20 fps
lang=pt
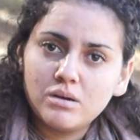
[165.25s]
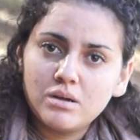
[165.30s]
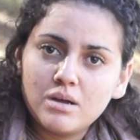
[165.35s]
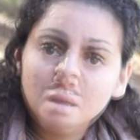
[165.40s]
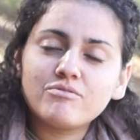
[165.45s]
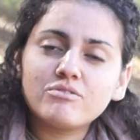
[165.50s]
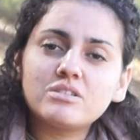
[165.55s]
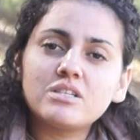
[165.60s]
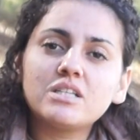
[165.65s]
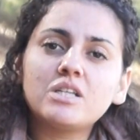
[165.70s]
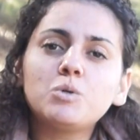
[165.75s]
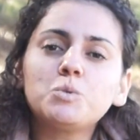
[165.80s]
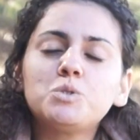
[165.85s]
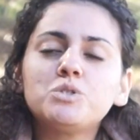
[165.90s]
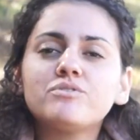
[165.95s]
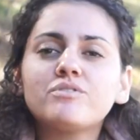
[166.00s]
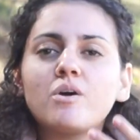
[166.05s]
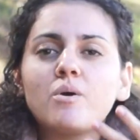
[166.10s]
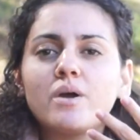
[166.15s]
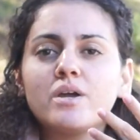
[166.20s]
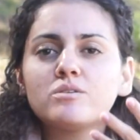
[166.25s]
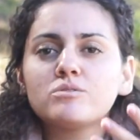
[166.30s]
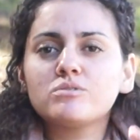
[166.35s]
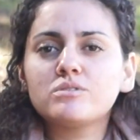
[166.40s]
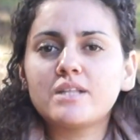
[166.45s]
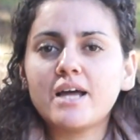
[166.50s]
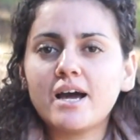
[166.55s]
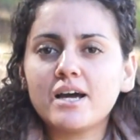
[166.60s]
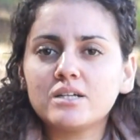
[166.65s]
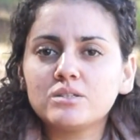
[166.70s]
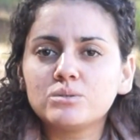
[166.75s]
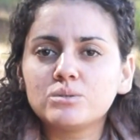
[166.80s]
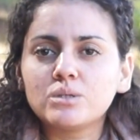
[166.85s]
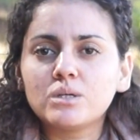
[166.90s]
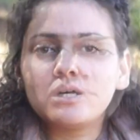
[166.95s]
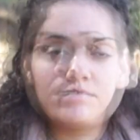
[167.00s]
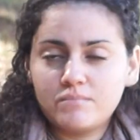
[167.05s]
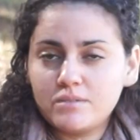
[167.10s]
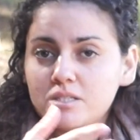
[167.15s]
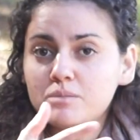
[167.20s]
se você não tiver o resultado
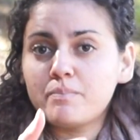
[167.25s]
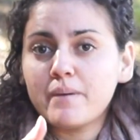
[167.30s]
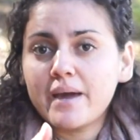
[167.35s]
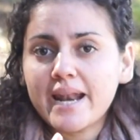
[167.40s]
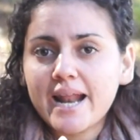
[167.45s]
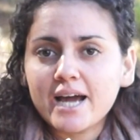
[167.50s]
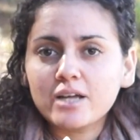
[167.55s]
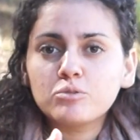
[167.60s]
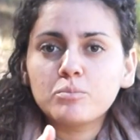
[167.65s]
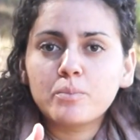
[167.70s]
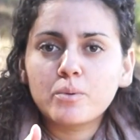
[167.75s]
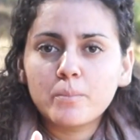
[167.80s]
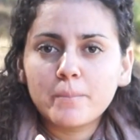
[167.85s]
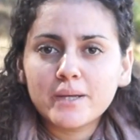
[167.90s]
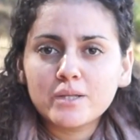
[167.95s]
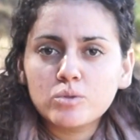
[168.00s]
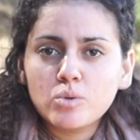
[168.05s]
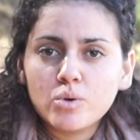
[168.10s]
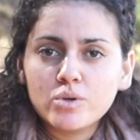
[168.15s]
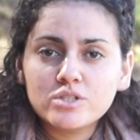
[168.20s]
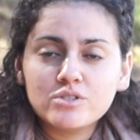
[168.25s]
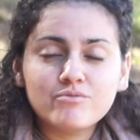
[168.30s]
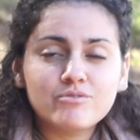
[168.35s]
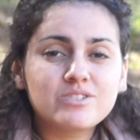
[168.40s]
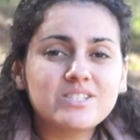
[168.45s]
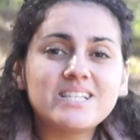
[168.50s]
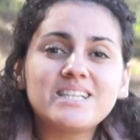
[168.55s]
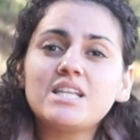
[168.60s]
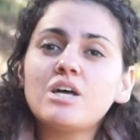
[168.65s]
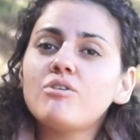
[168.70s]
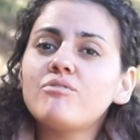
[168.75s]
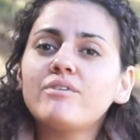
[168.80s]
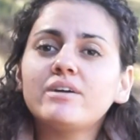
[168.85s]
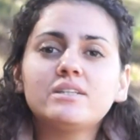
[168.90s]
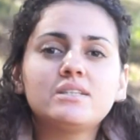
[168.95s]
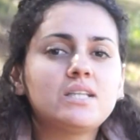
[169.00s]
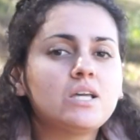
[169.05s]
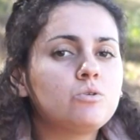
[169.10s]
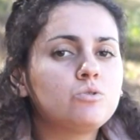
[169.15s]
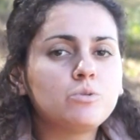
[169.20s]
esperado para um B2, você não vai
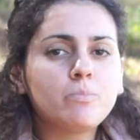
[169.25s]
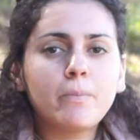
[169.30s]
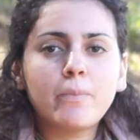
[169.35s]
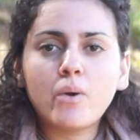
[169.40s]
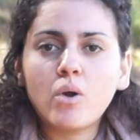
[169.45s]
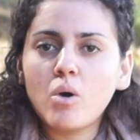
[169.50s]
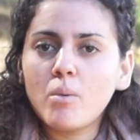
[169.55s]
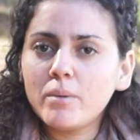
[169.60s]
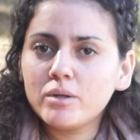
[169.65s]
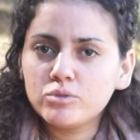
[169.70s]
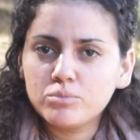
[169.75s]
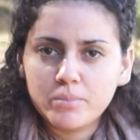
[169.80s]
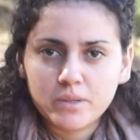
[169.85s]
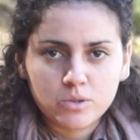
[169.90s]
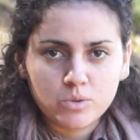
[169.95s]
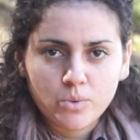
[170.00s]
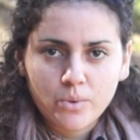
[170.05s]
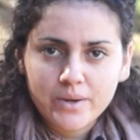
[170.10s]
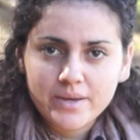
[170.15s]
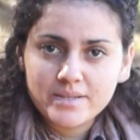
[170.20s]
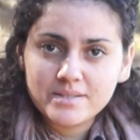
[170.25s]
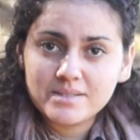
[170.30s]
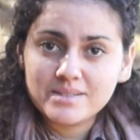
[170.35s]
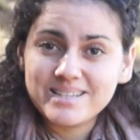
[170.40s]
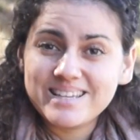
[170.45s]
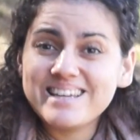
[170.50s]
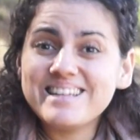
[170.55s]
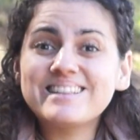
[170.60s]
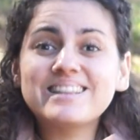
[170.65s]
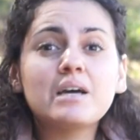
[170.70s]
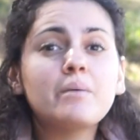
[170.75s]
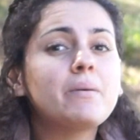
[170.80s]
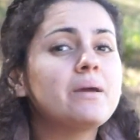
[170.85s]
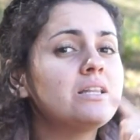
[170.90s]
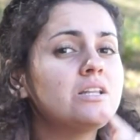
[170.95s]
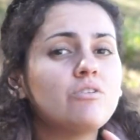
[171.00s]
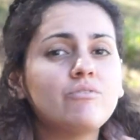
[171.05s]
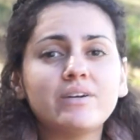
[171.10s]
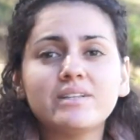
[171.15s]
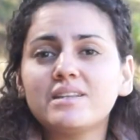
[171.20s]
ter o diploma do B2 e também
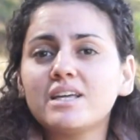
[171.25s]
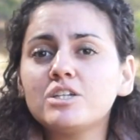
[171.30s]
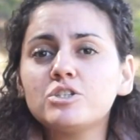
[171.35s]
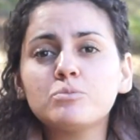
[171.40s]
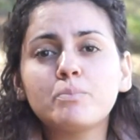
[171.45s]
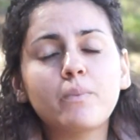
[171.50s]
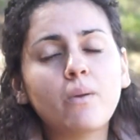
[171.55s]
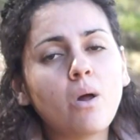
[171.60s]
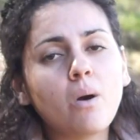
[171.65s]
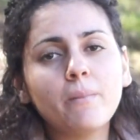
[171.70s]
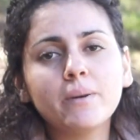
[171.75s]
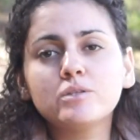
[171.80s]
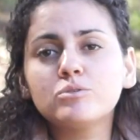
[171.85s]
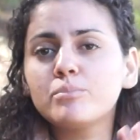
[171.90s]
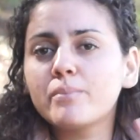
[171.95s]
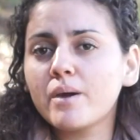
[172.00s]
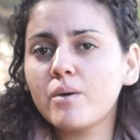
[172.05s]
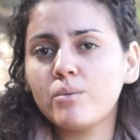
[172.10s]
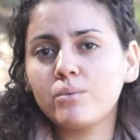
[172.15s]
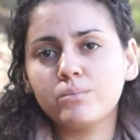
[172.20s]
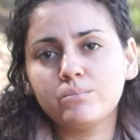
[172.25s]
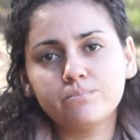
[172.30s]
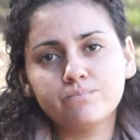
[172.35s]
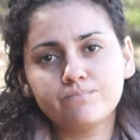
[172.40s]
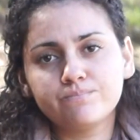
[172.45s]
não vai ter diploma do B1,